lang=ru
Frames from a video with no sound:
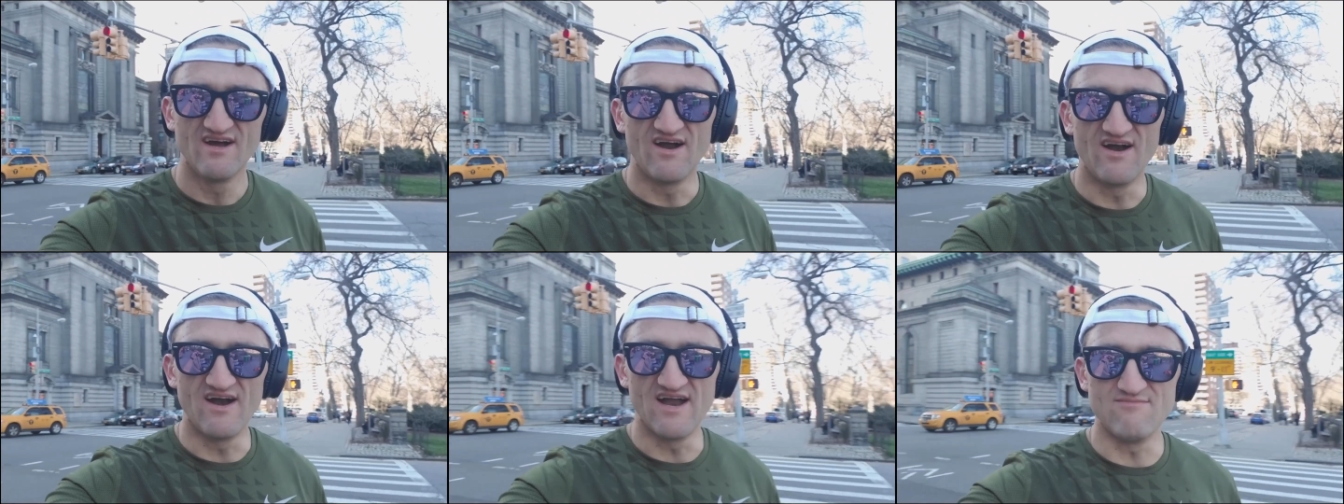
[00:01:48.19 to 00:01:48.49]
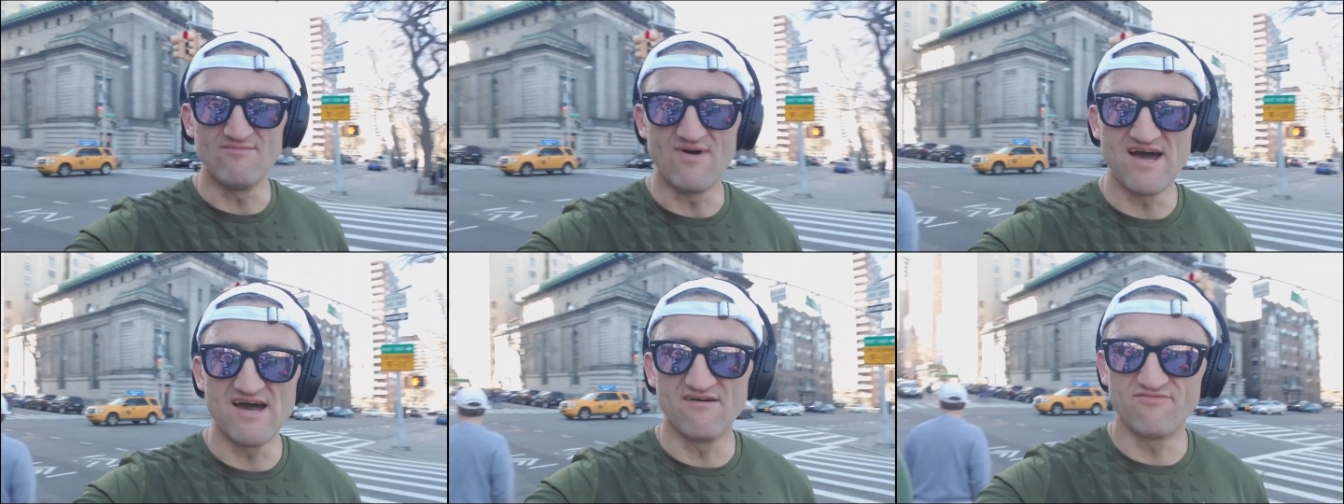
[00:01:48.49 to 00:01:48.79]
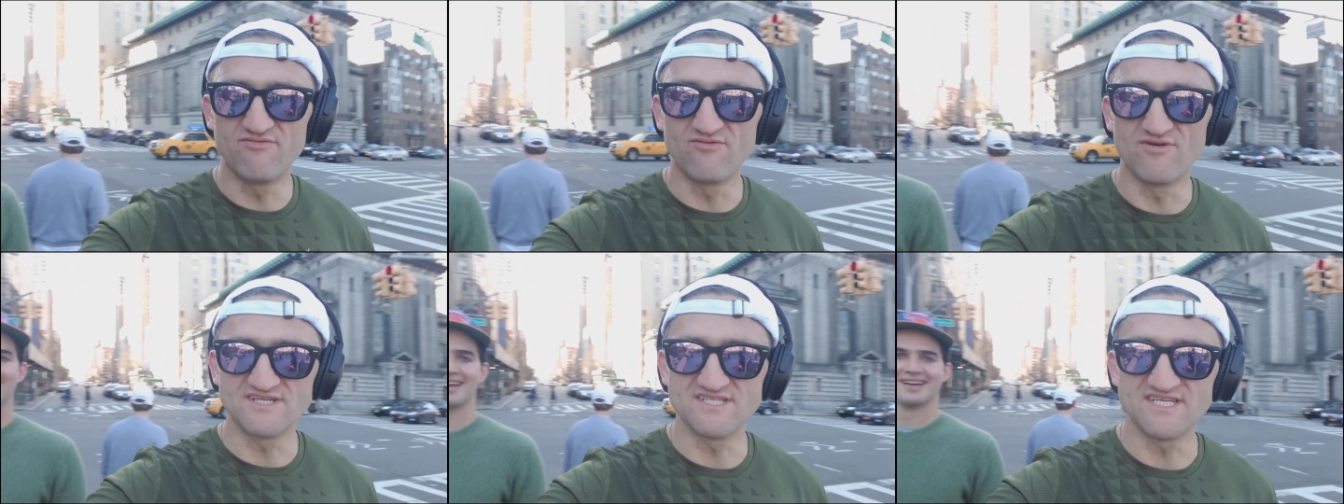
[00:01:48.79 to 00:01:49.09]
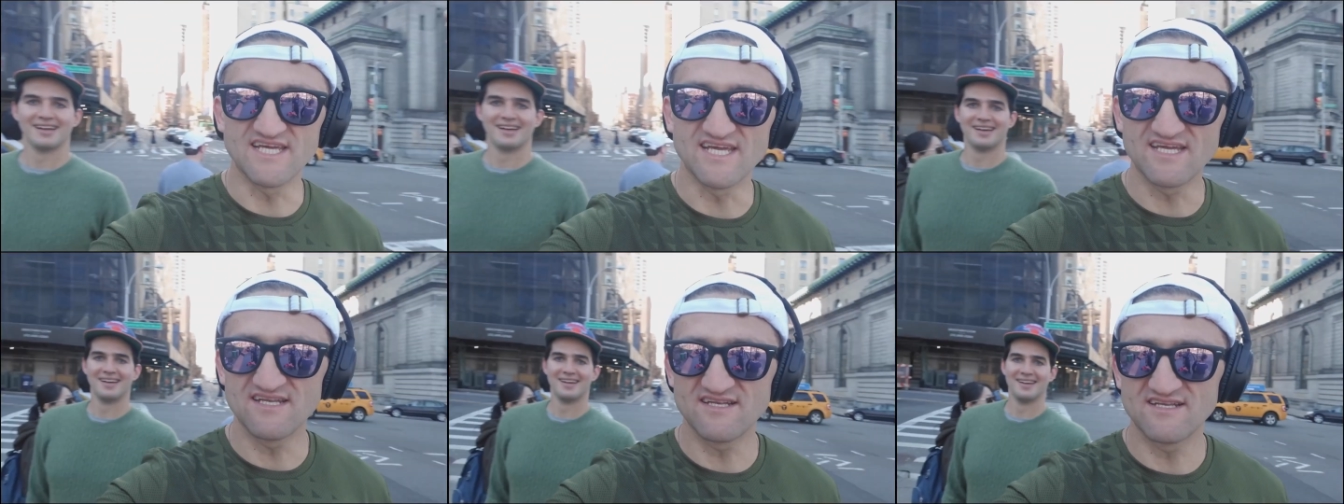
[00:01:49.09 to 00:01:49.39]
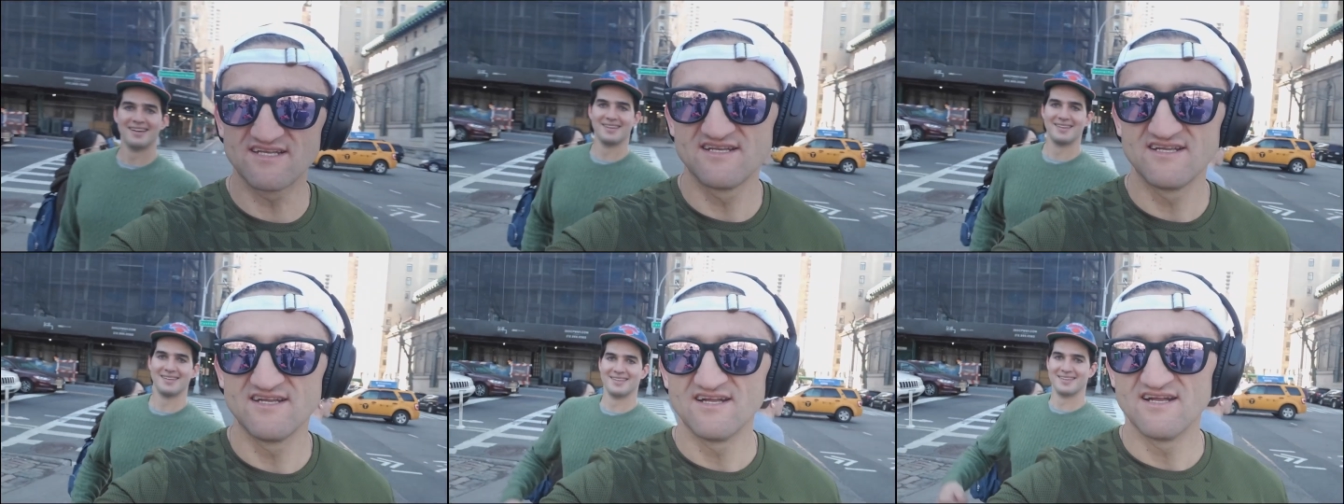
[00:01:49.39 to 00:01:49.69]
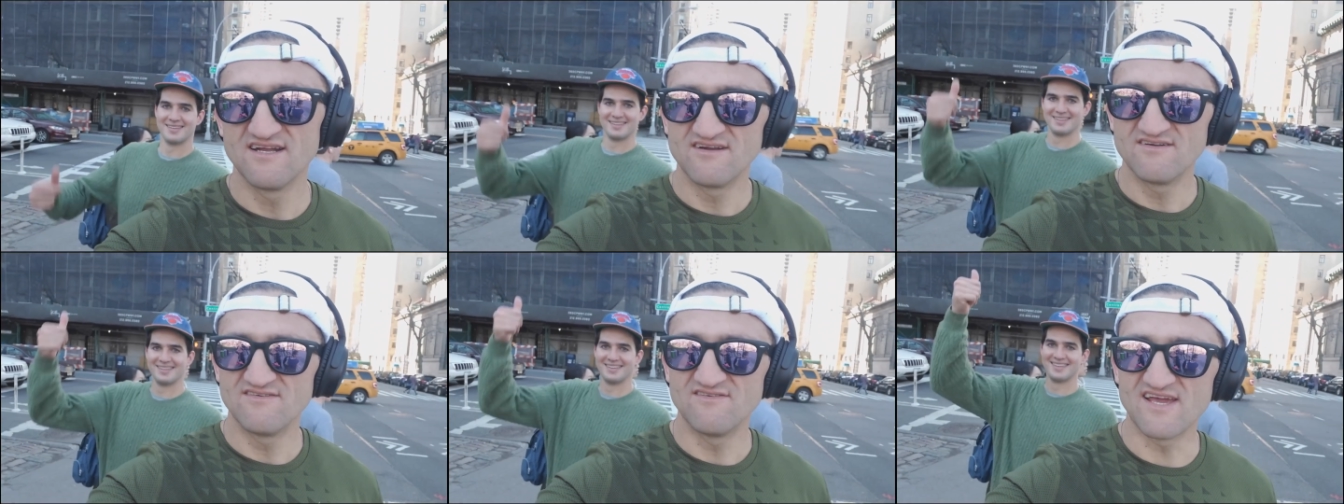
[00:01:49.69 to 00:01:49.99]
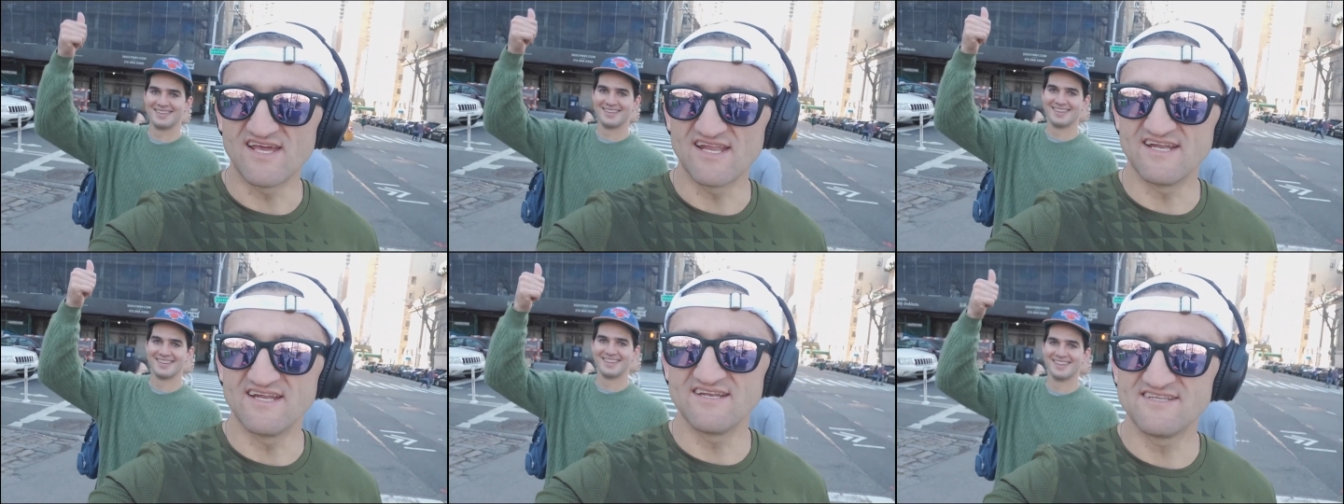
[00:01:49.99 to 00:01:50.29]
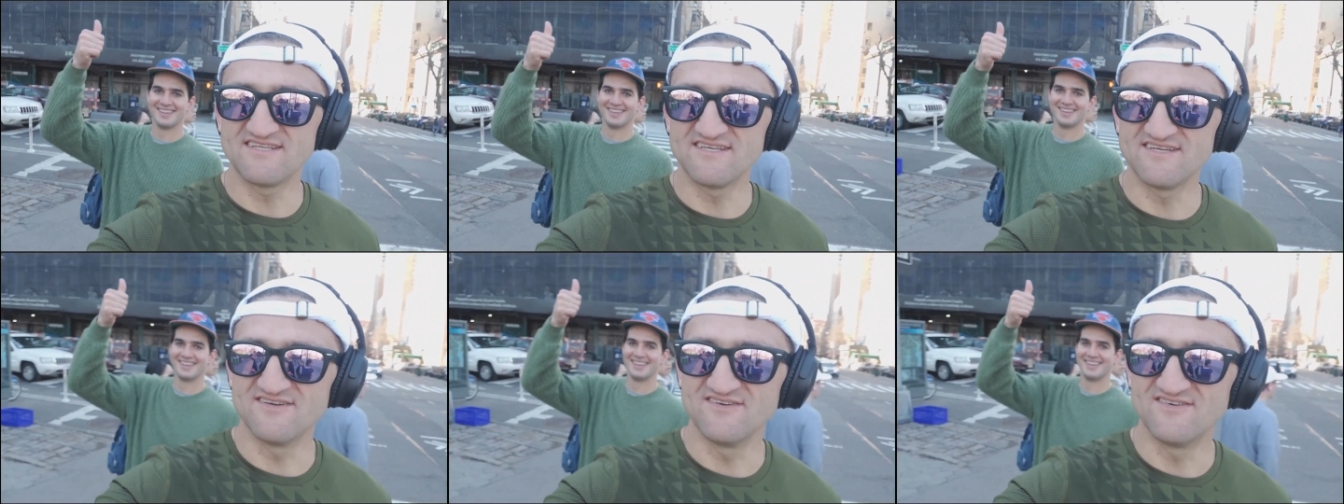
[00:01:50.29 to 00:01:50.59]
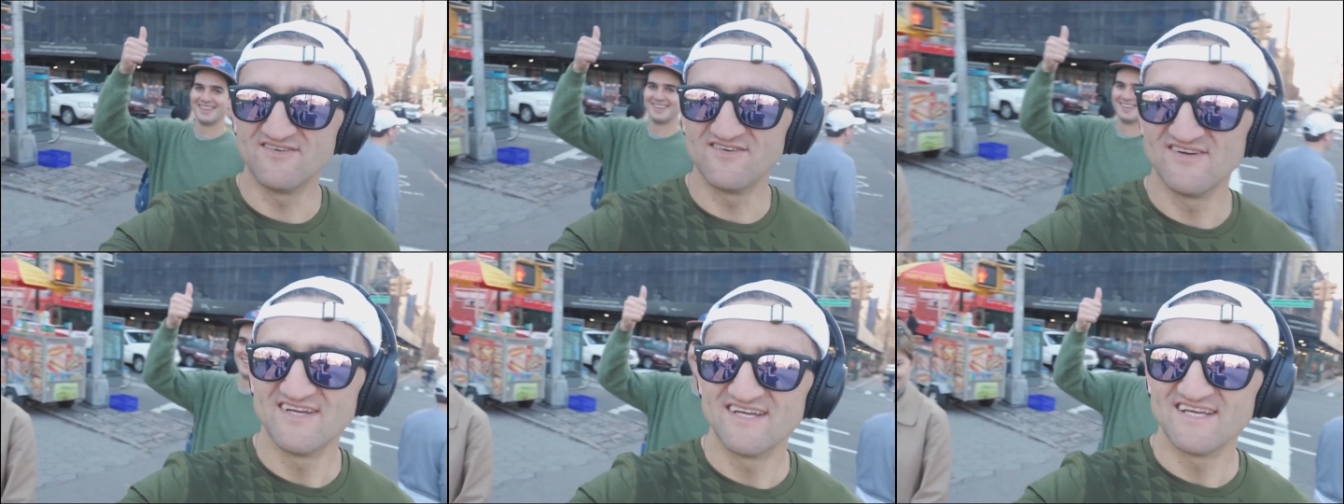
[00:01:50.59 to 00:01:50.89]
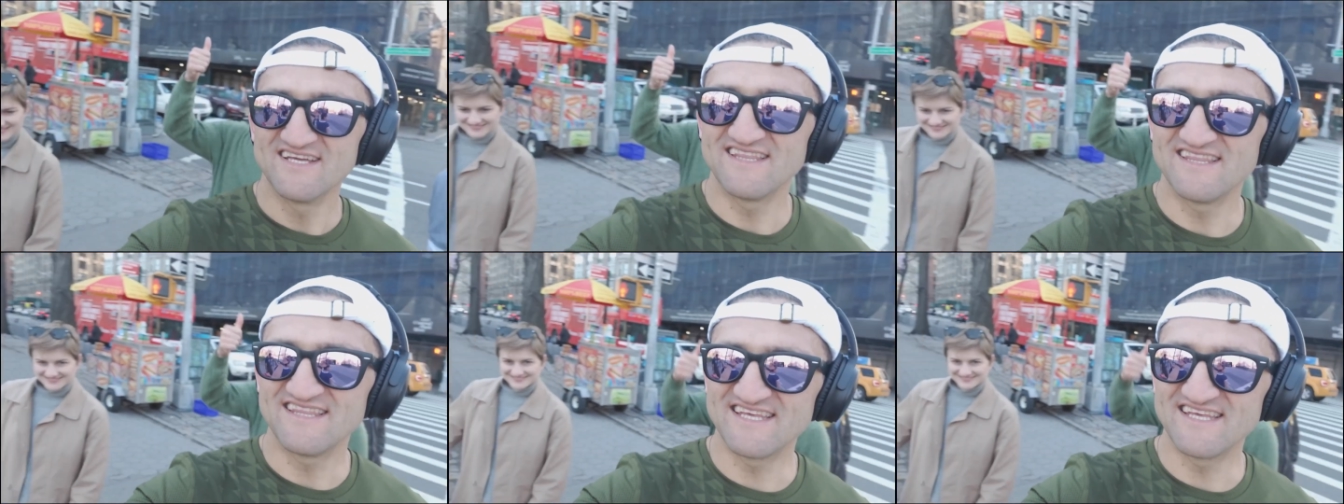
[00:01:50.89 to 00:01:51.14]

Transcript: Итак, 14 миля. Постречал этих ребят